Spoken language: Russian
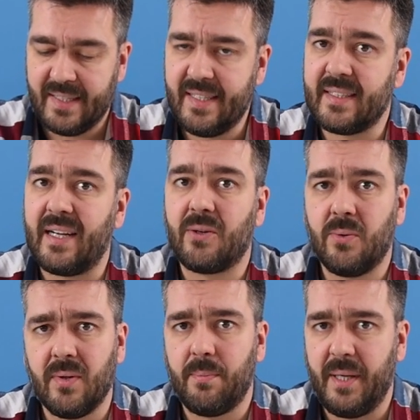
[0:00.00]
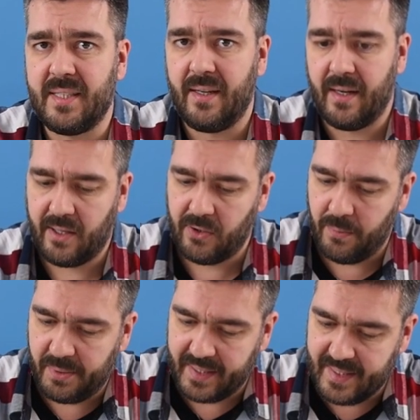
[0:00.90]
Здесь как в Google Pixel.
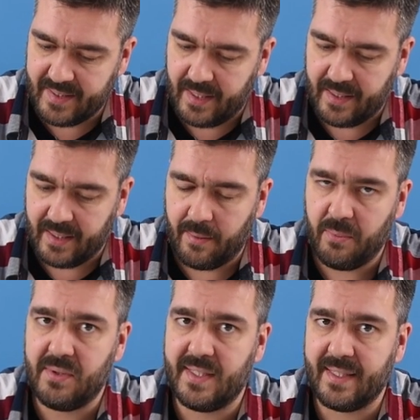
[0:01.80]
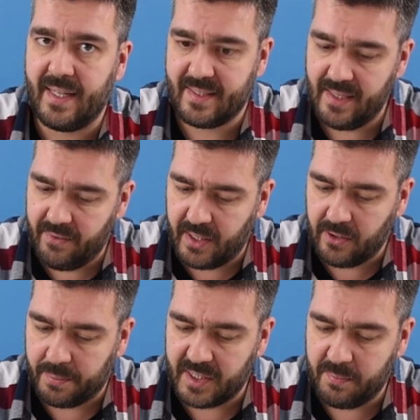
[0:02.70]
Кнопка «Назад» она будет всегда слева, кнопка